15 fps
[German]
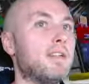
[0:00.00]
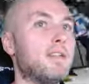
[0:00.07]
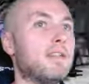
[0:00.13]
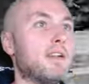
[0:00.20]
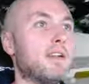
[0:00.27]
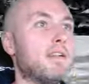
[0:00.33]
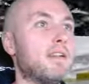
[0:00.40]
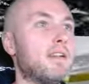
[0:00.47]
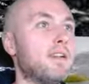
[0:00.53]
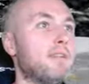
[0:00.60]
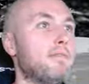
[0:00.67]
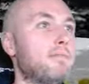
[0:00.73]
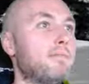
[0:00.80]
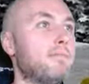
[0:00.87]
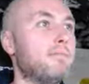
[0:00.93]
gerade her?
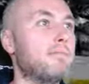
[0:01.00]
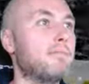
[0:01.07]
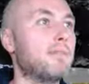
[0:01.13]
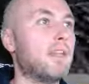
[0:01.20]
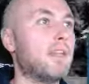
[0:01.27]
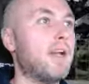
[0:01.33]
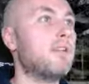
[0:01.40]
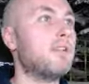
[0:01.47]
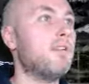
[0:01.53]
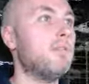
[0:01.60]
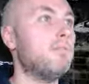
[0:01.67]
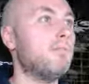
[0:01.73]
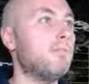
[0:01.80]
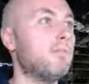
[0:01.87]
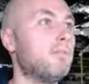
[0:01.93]
Ach
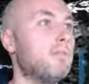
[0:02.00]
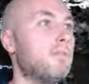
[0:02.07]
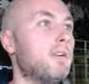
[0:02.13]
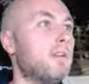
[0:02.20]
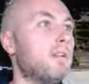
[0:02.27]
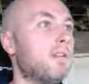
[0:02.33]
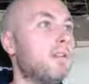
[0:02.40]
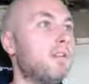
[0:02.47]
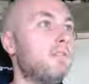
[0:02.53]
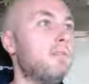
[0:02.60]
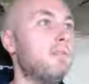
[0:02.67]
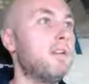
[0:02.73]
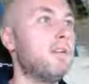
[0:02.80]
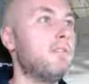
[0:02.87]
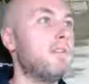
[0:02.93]
komm, Läuft er
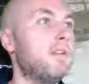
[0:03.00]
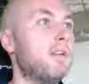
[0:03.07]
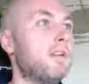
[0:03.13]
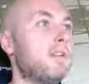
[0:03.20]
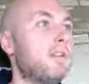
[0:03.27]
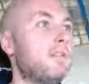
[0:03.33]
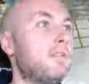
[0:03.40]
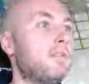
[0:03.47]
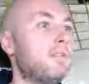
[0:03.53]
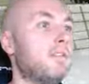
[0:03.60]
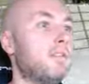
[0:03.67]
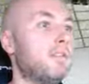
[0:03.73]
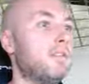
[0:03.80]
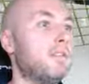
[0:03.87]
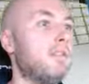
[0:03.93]
mir auch noch in die